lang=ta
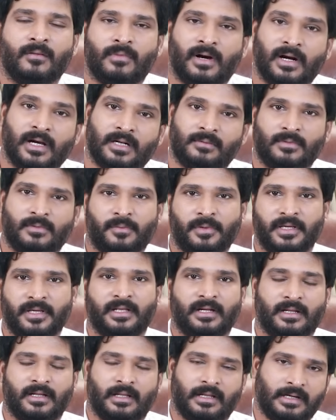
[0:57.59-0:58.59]
மகரம்
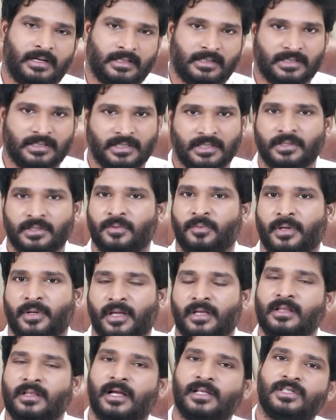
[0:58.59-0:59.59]
அப்படிங்கிற லக்னத்தை
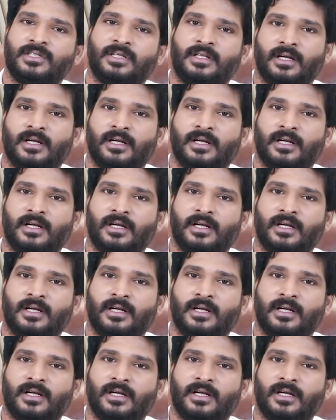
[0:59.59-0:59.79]
சேர்ந்துருப்பீங்க இந்த அஞ்சு